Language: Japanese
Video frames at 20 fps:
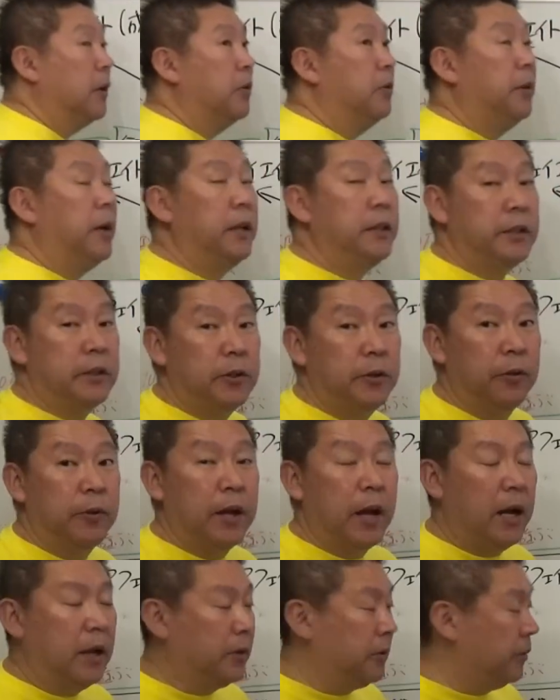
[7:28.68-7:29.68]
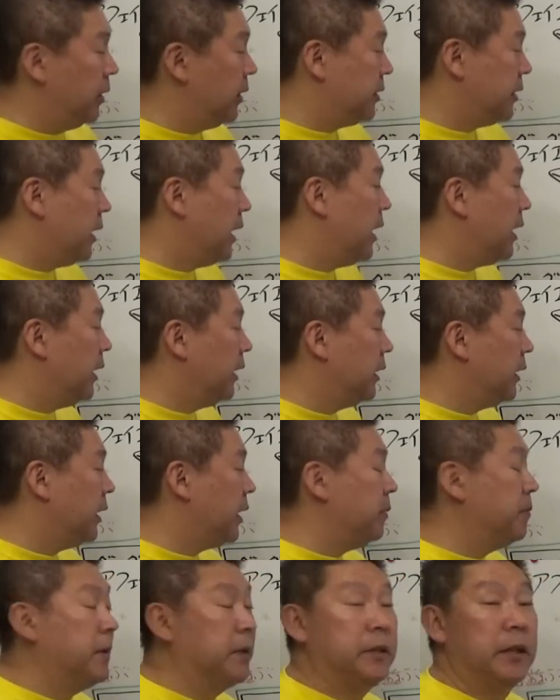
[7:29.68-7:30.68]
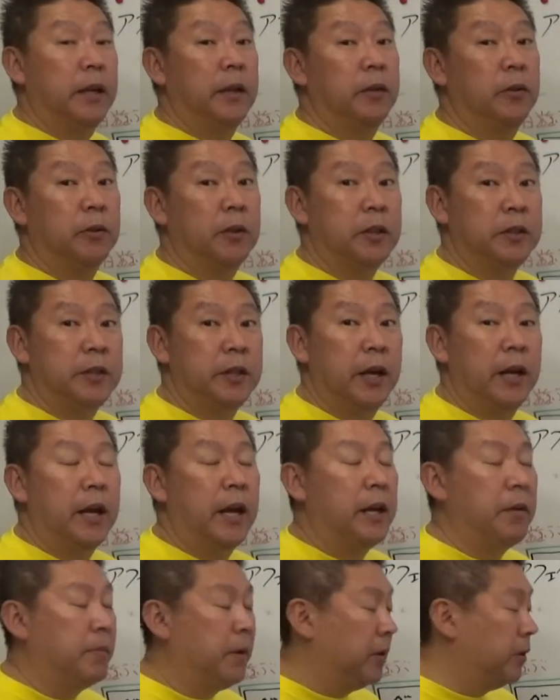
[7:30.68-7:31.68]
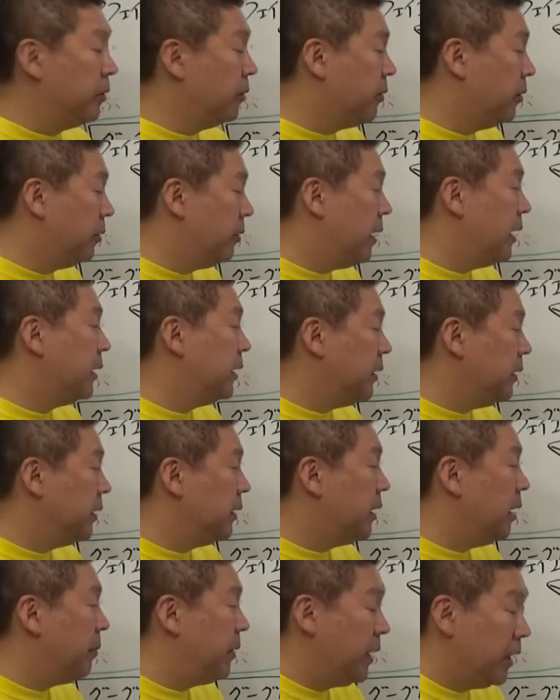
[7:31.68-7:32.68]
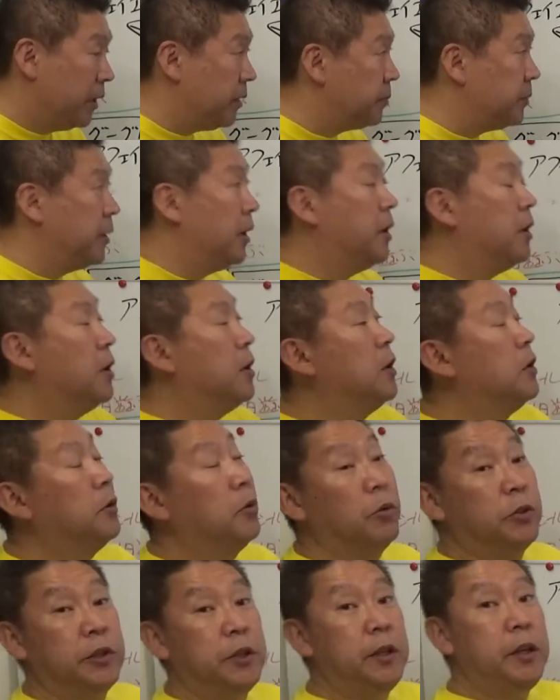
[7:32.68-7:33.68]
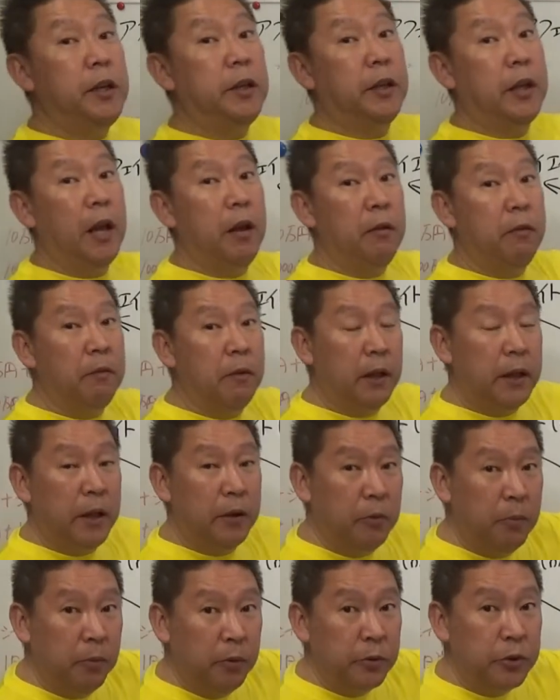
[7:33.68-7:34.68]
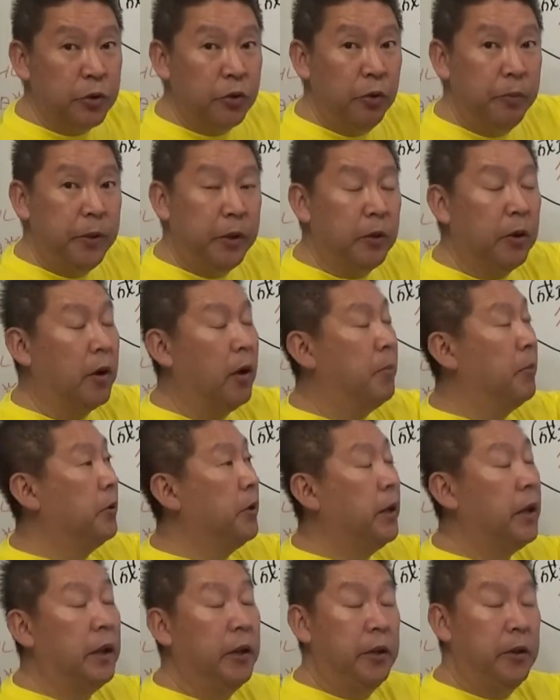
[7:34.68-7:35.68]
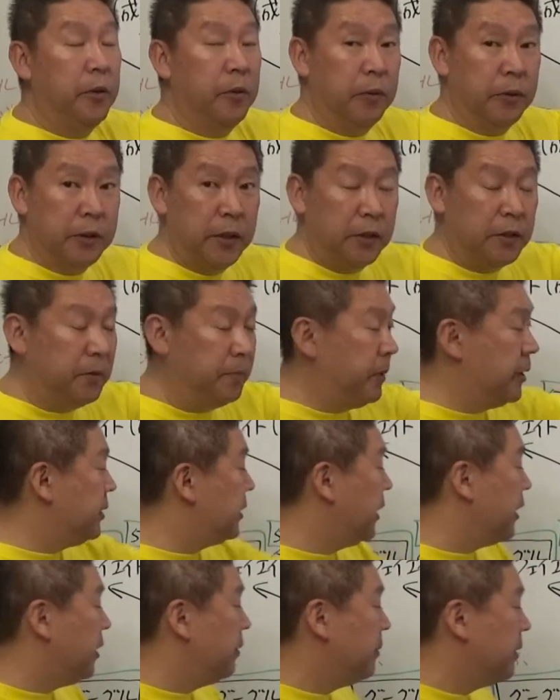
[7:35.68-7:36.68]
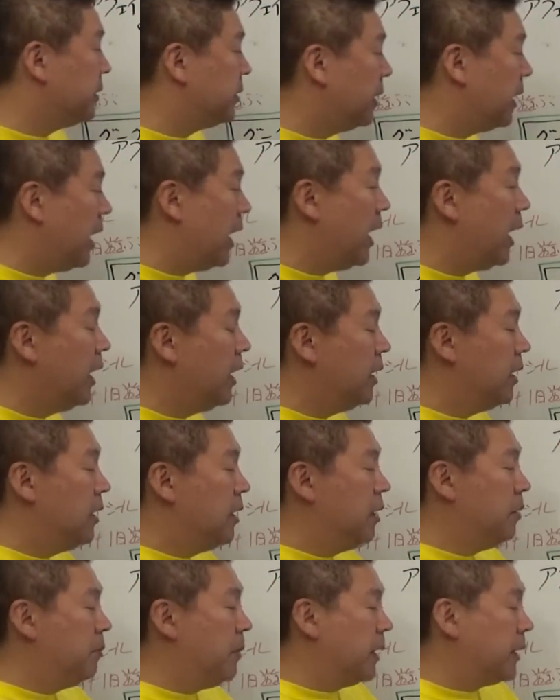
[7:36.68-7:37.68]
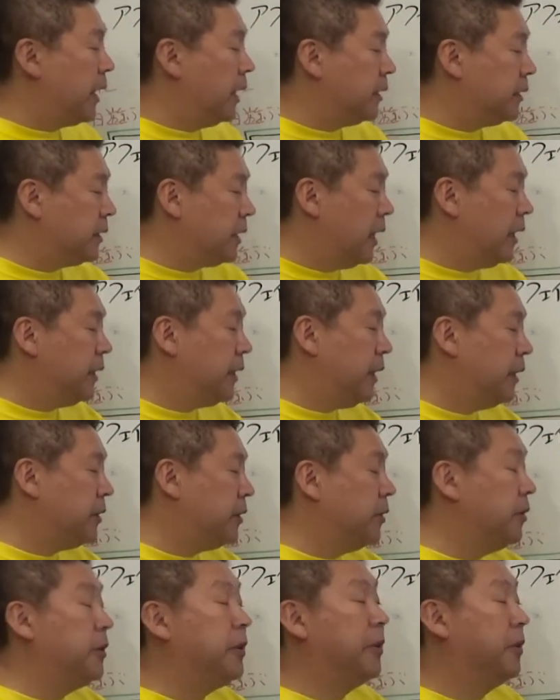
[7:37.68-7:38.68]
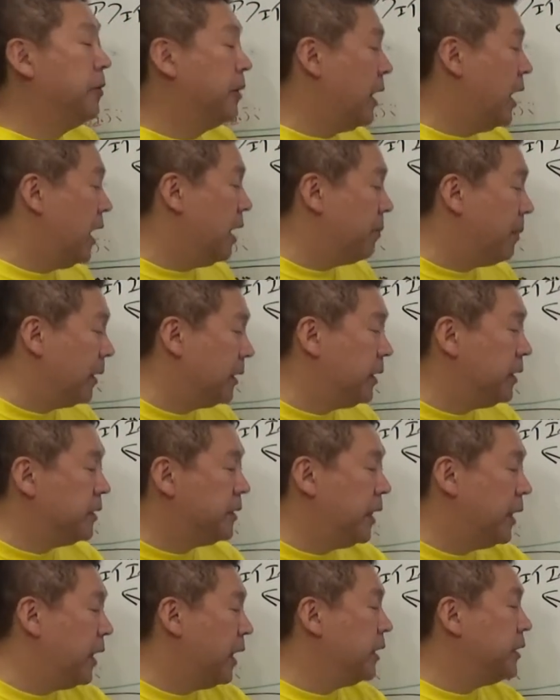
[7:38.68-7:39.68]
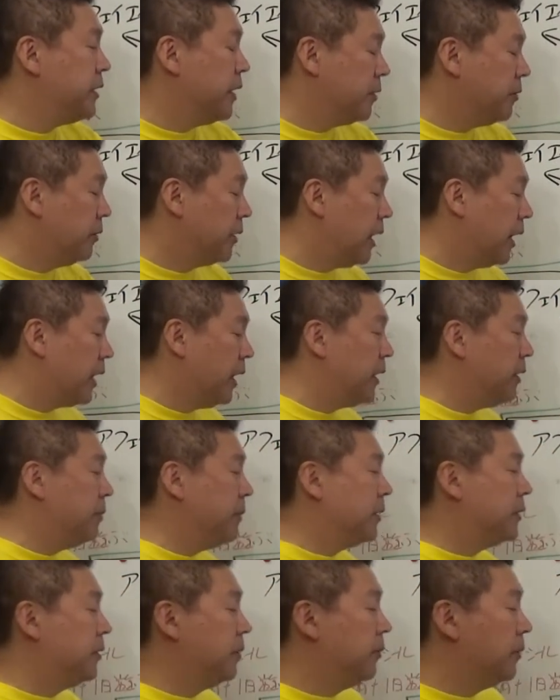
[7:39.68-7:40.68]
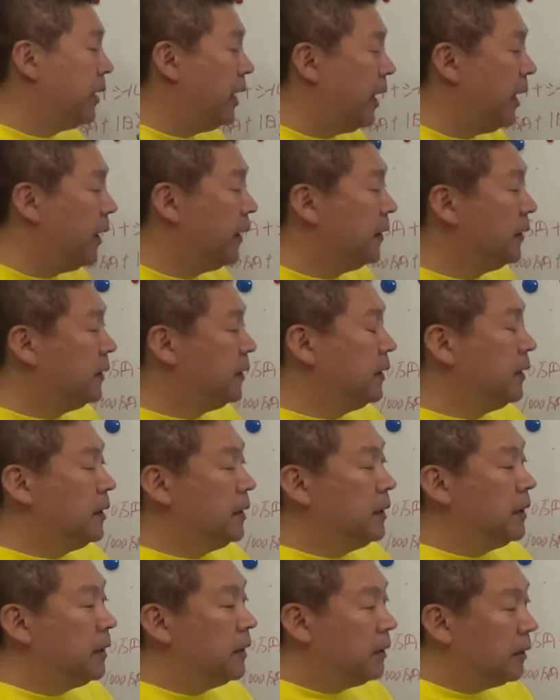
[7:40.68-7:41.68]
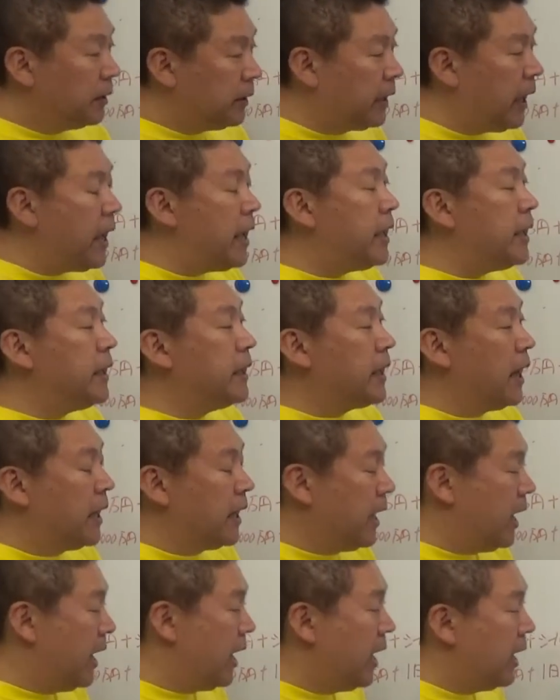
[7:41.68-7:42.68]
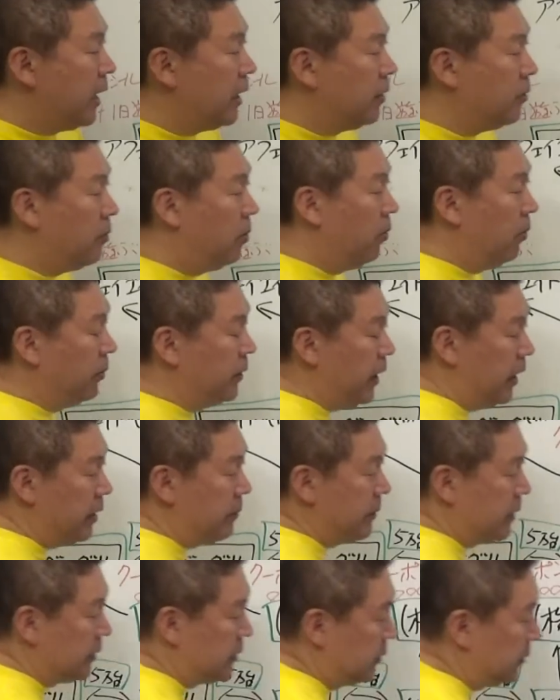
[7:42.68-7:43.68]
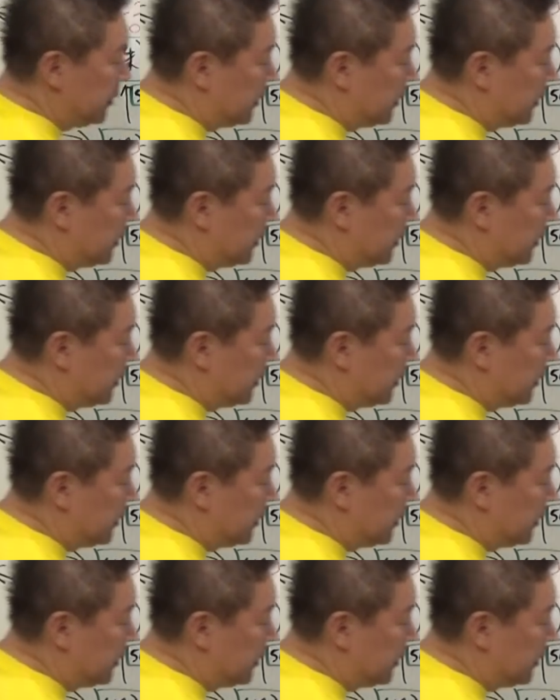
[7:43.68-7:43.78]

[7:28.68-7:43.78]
クレジットカードでしかできませんので、支払い今のところはダメだと。後に電話での申し込みとかもできるよう説明していきますが、決済手数料が2,000円弱かかりますので、原価がこうなります。